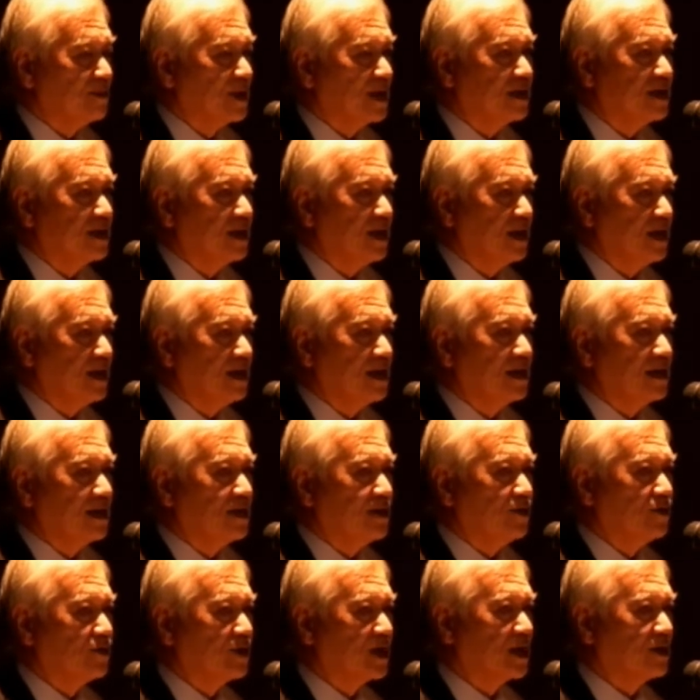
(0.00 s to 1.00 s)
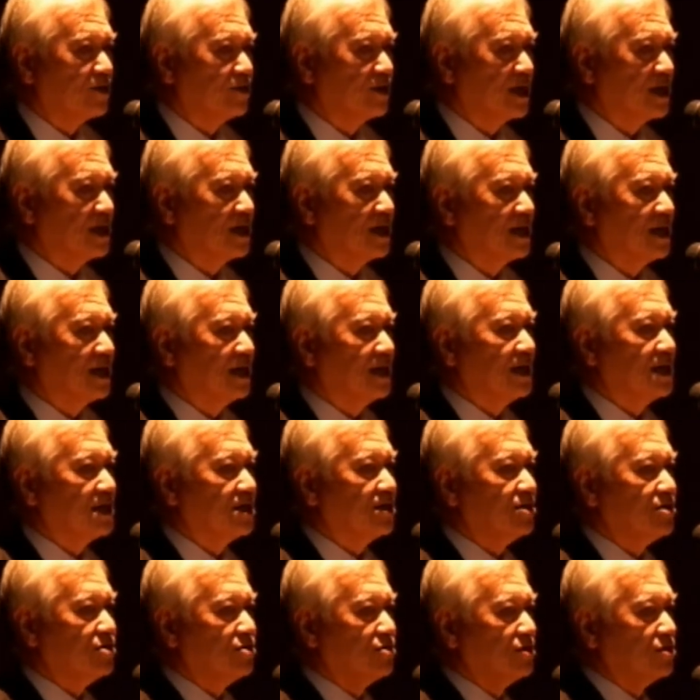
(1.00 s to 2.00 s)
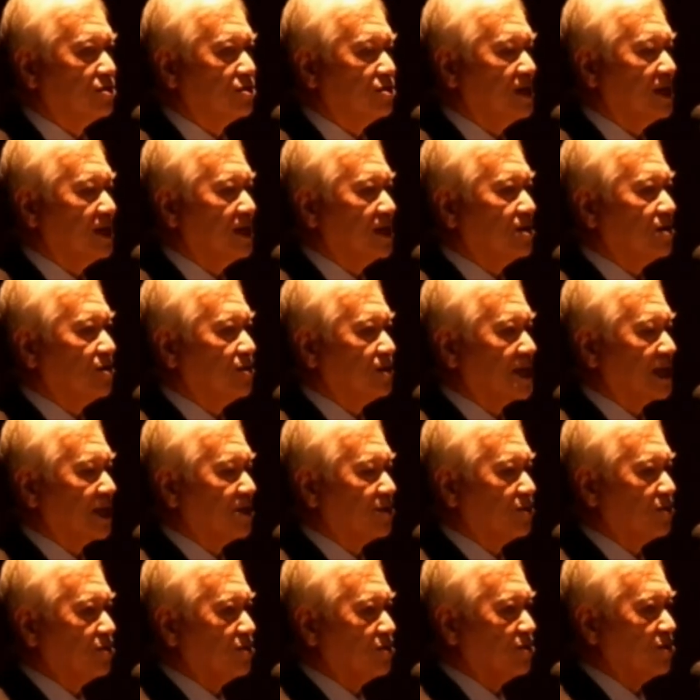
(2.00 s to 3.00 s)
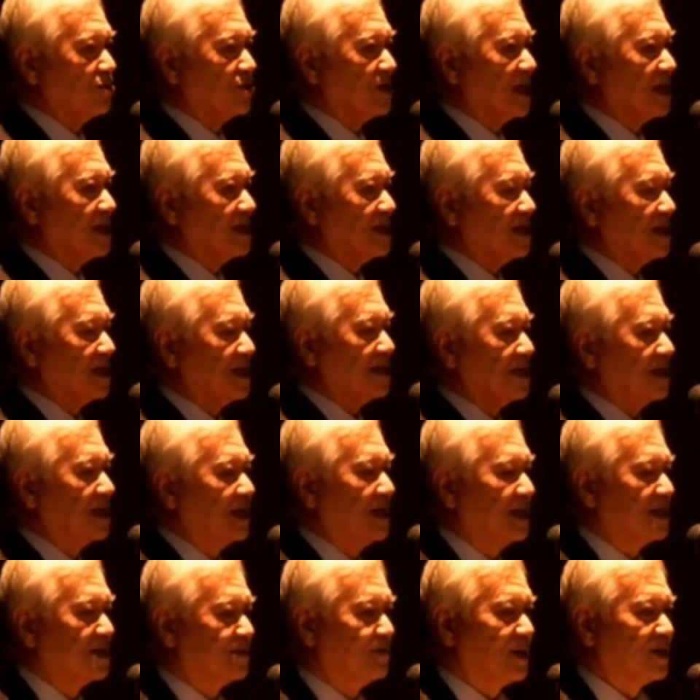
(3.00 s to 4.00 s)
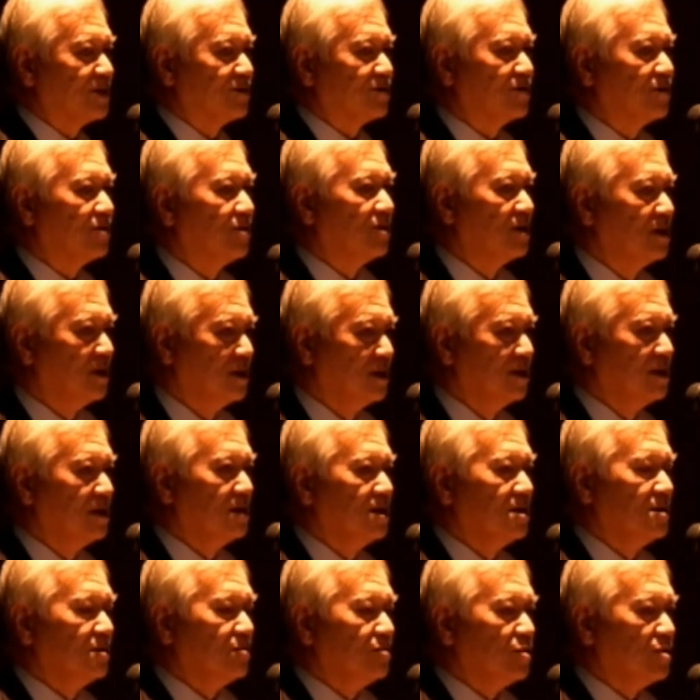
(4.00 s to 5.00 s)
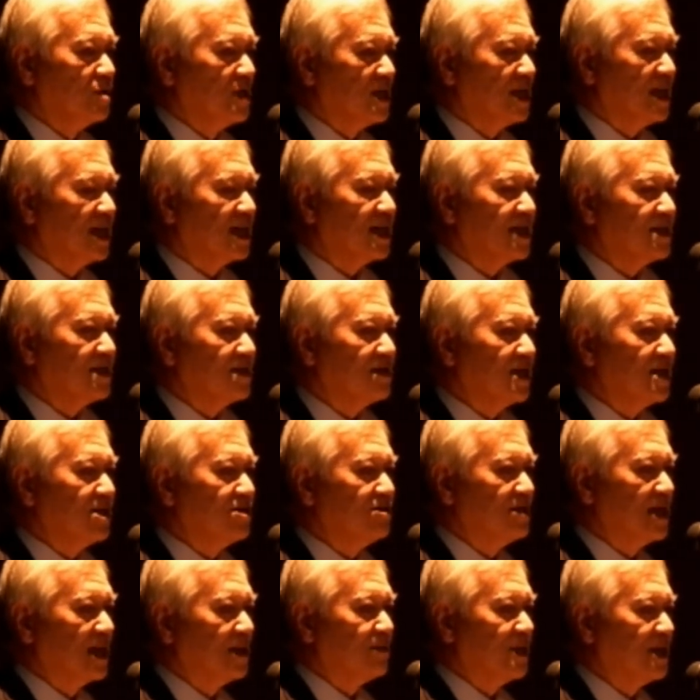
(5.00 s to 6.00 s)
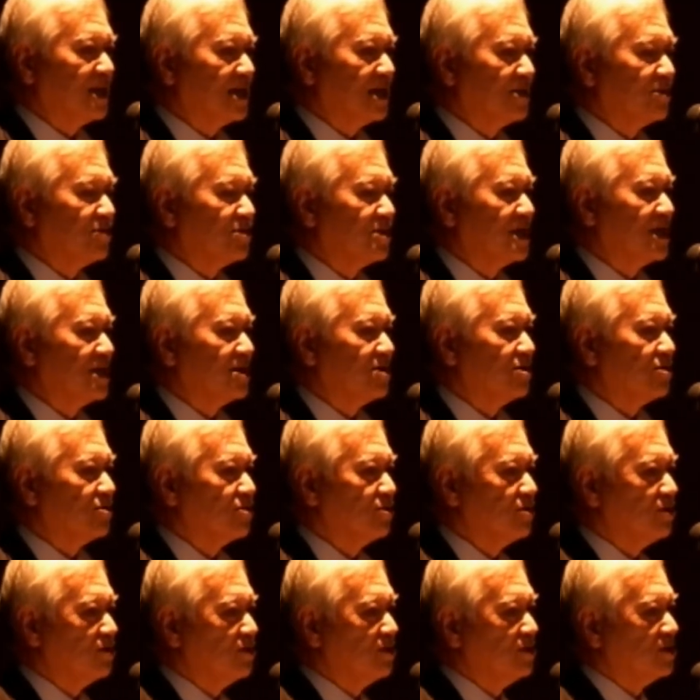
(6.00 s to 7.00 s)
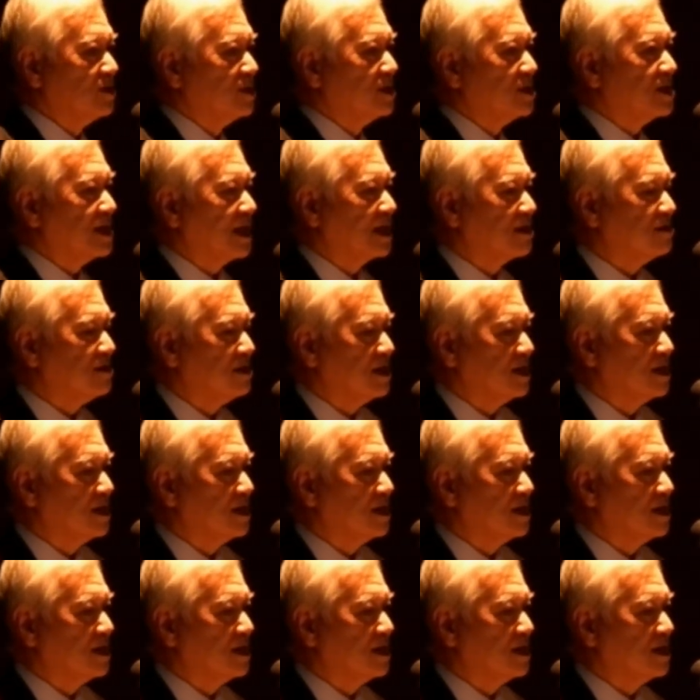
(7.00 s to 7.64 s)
まして8日の日から中国で共産党の大会が始まるともう賑やかすぎるアメリカの選挙と逆に